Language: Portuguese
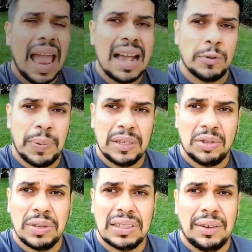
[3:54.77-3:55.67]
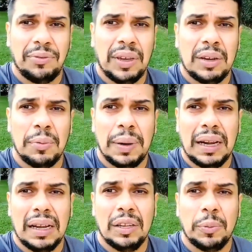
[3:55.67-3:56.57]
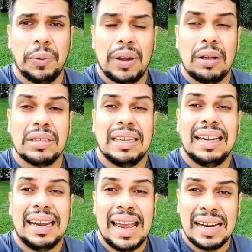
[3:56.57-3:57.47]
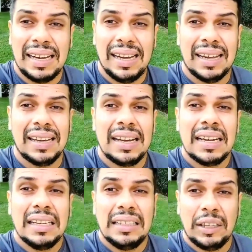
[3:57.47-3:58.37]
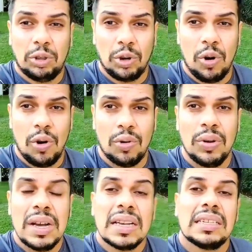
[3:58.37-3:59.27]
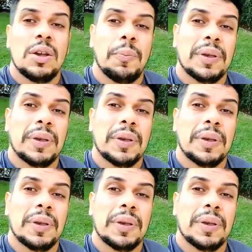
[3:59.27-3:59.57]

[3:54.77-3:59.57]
As pessoas que ficam brigando por causa de ninharia, de troco, são